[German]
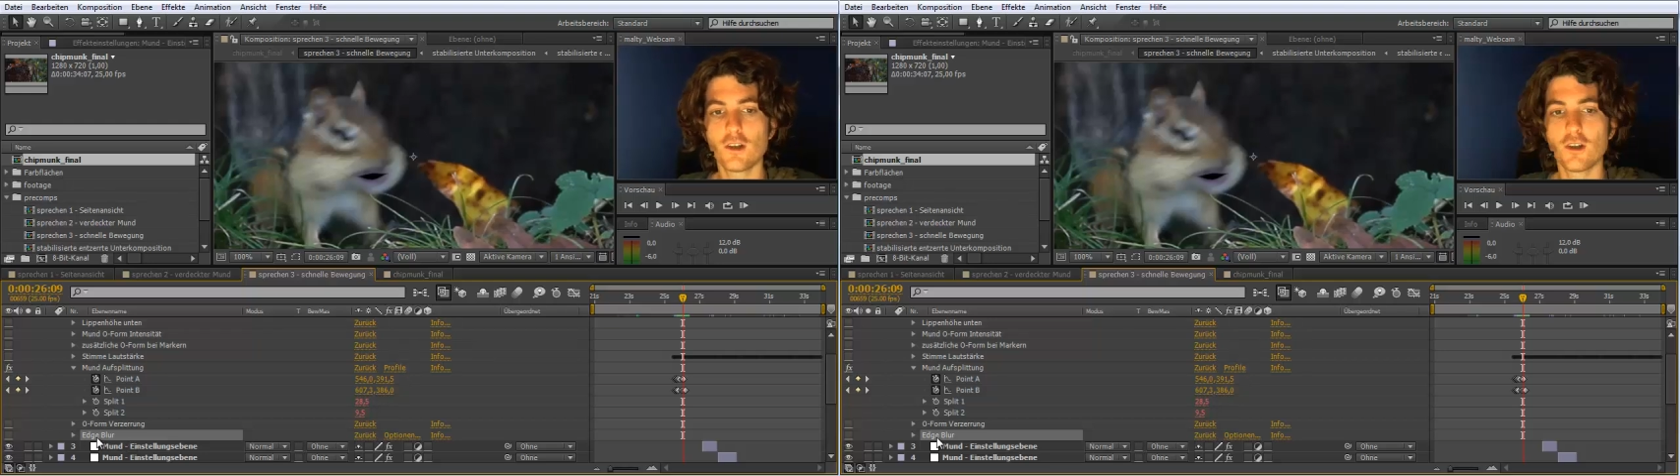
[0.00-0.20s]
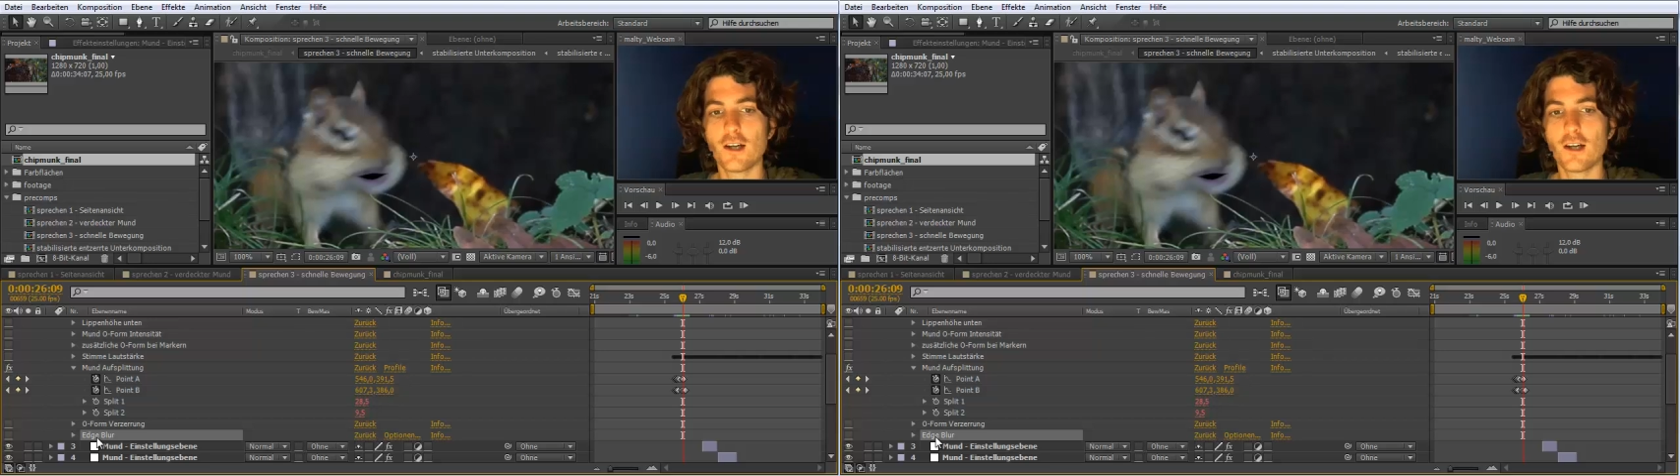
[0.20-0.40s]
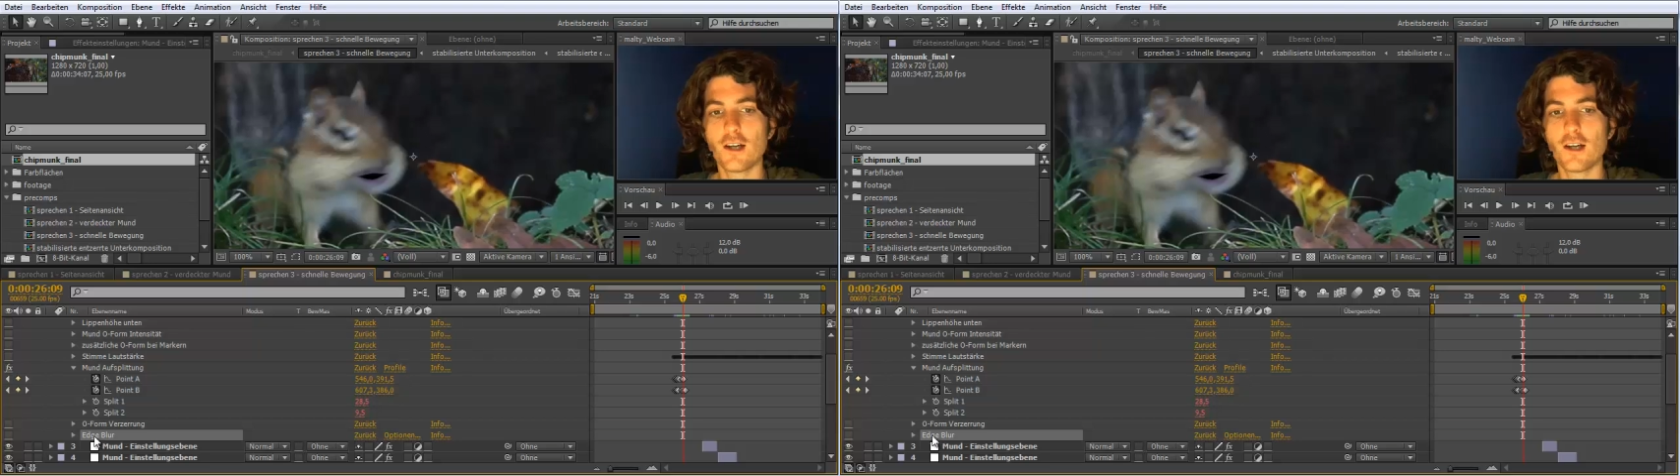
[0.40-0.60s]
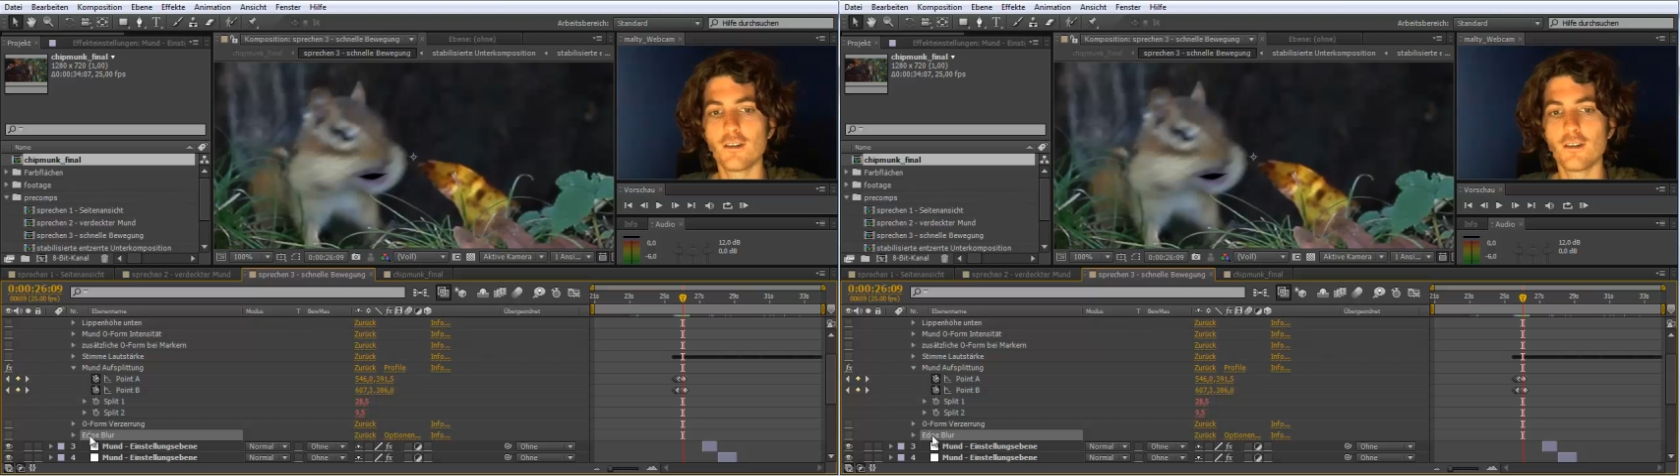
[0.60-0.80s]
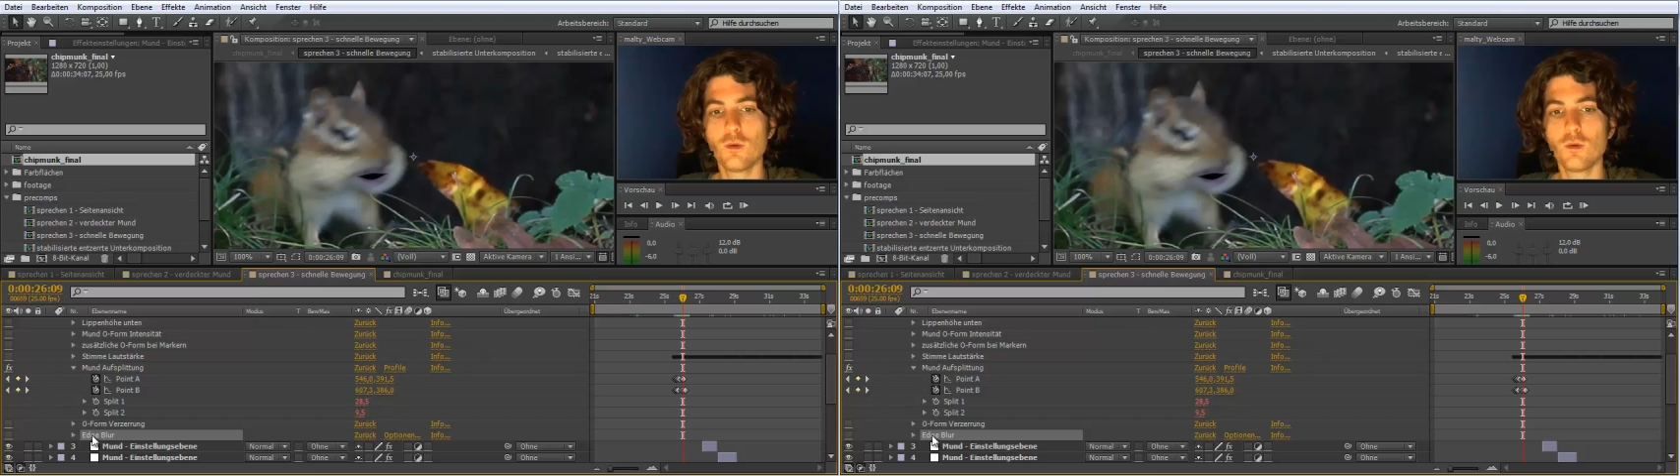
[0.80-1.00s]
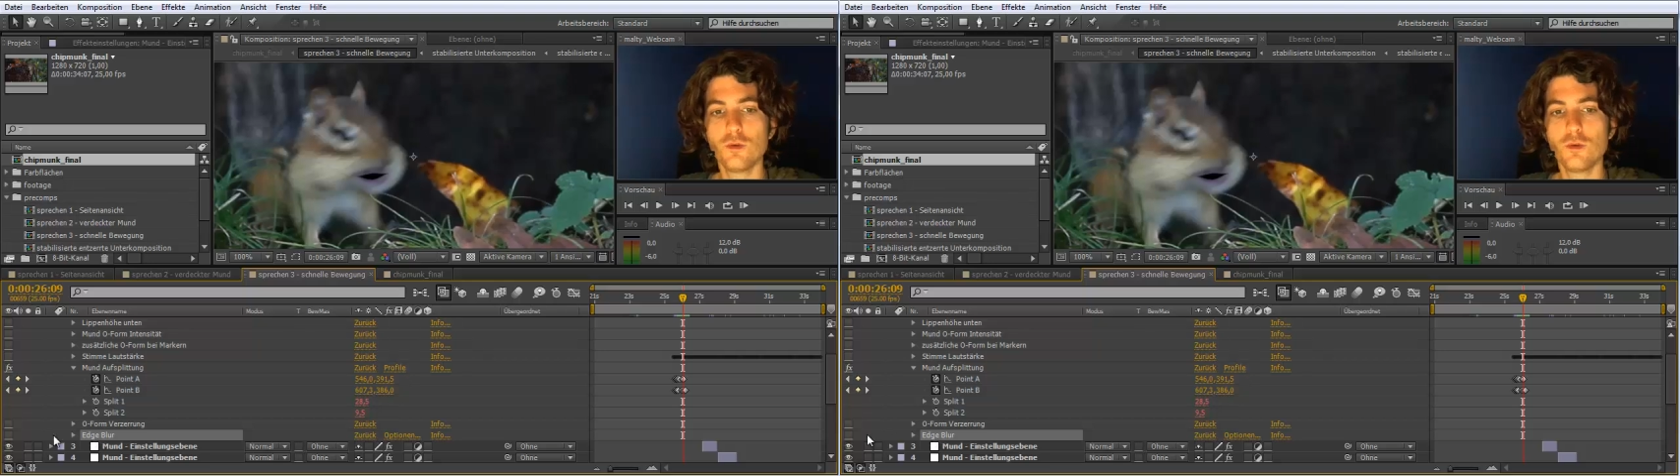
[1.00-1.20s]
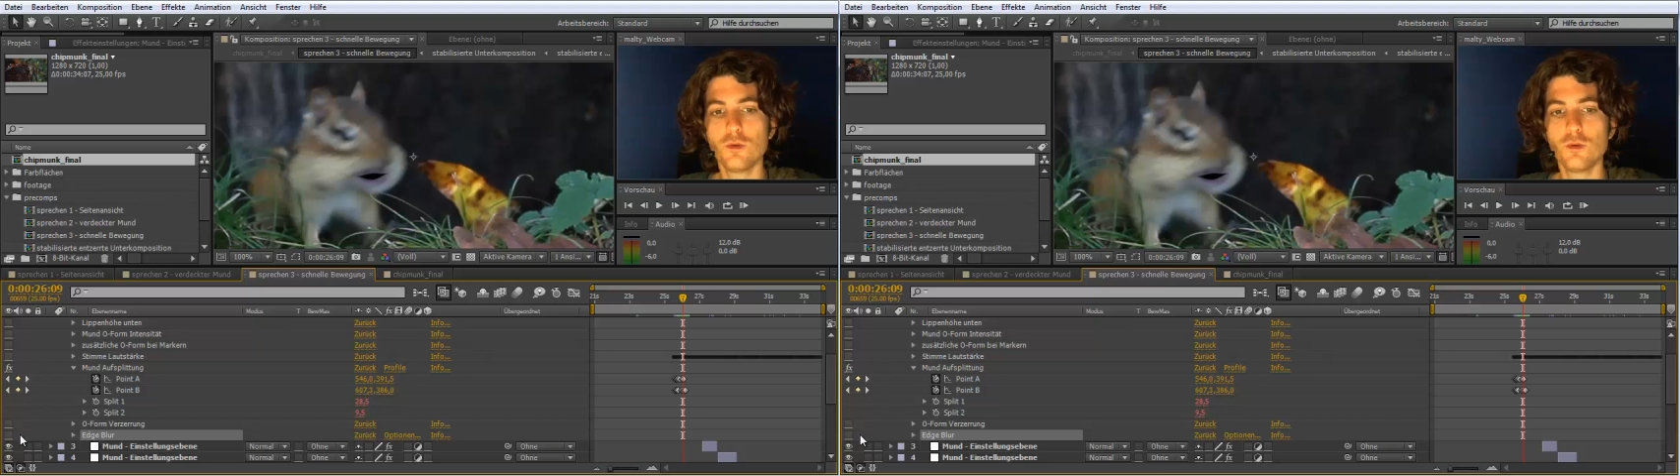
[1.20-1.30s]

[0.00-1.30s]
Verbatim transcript: nachträglich hinzugefügt,